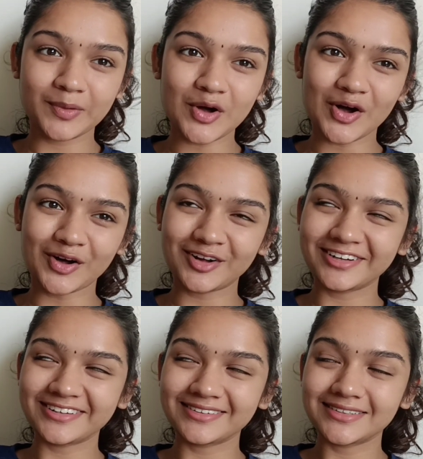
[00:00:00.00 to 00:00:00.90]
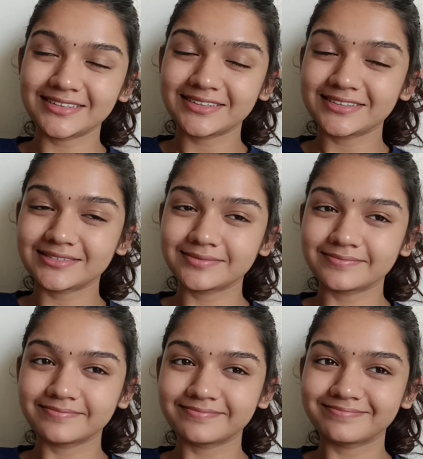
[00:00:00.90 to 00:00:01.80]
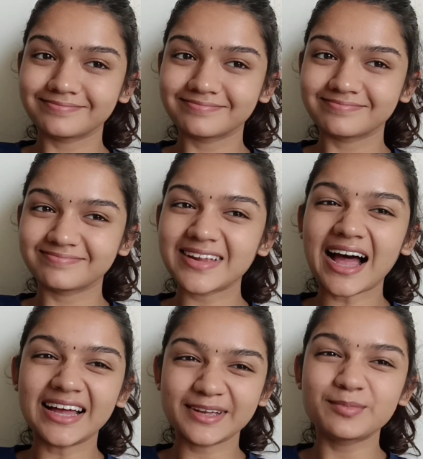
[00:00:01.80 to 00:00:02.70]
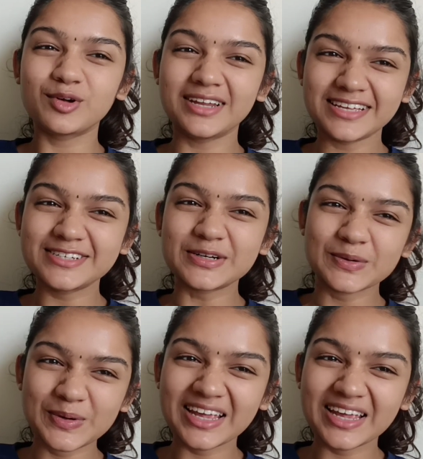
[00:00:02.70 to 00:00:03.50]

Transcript: ब्लॉग हाँ ये बोलना ज़रूरी